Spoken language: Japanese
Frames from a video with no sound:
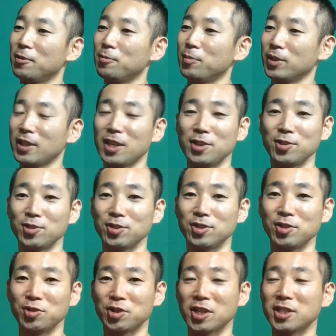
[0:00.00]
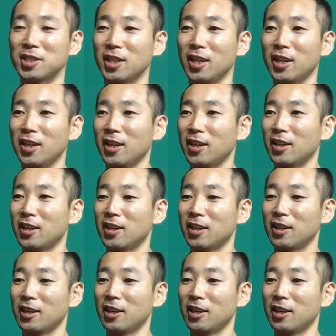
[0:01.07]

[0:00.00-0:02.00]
まあ、天竜入社して、